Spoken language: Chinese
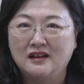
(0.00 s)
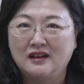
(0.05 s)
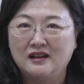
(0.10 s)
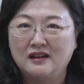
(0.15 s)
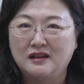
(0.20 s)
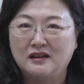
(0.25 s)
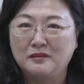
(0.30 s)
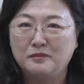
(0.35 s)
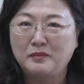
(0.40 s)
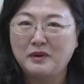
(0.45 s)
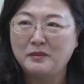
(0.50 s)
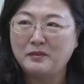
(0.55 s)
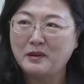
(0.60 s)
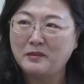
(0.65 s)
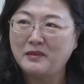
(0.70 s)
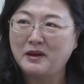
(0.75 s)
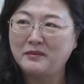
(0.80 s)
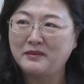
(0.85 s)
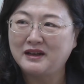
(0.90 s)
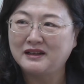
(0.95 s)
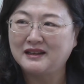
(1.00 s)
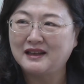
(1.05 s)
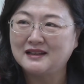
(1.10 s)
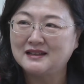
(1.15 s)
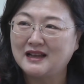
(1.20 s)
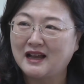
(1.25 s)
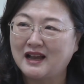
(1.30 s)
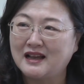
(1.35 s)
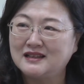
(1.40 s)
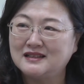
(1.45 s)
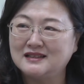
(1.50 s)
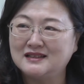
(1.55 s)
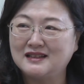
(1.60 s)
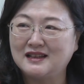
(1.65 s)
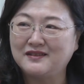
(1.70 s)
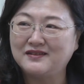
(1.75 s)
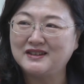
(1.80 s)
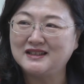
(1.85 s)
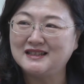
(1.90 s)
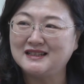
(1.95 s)
呃，爸爸妈妈带着孩子
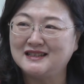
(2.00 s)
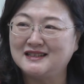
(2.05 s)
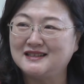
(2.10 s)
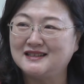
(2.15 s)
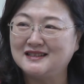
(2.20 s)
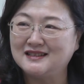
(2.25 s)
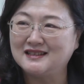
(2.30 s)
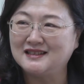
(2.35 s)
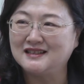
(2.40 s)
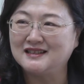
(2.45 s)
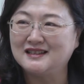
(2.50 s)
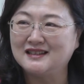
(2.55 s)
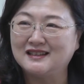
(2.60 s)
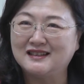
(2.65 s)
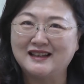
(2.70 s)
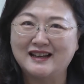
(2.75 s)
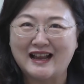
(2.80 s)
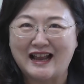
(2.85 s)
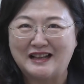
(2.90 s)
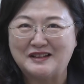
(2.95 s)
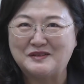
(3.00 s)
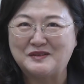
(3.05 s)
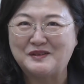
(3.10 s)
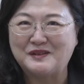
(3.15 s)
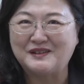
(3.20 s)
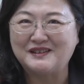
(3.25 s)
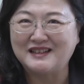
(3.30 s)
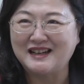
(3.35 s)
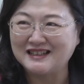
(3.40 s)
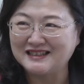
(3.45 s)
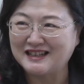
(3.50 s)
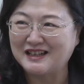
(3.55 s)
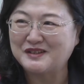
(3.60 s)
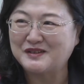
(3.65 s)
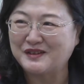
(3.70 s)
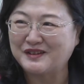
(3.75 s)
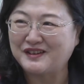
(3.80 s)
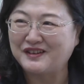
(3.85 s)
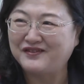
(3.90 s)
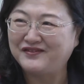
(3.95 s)
在那骑自行车的感觉，让人家
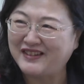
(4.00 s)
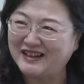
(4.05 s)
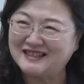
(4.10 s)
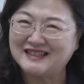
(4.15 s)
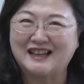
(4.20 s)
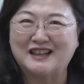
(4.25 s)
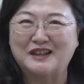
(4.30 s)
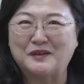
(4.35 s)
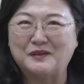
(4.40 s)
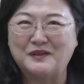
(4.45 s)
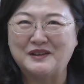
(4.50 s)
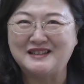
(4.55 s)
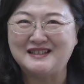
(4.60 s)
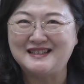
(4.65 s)
觉得非常的温